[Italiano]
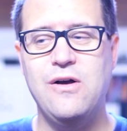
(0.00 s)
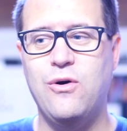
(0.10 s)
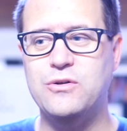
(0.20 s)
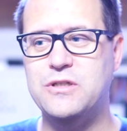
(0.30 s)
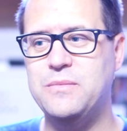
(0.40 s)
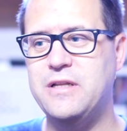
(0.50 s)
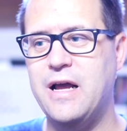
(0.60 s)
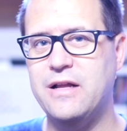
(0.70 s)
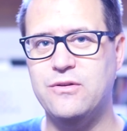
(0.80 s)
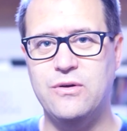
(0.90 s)
ho
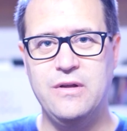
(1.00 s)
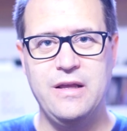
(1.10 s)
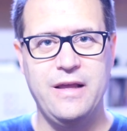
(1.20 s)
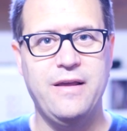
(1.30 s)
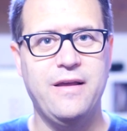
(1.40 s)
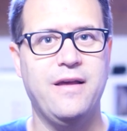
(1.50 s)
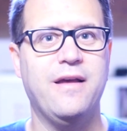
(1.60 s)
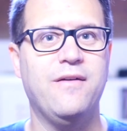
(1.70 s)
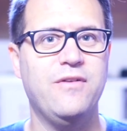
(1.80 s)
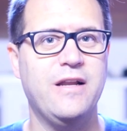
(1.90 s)
seminato e
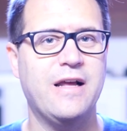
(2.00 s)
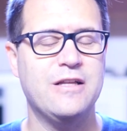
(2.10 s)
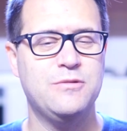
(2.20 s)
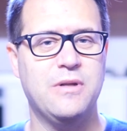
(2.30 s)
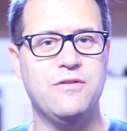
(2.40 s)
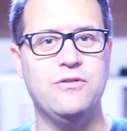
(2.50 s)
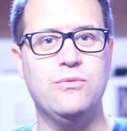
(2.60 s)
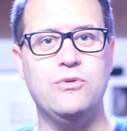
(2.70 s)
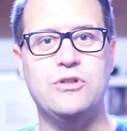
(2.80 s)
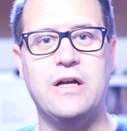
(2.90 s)
eh, vi ringrazio per la
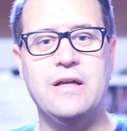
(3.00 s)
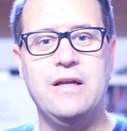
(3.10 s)
fiducia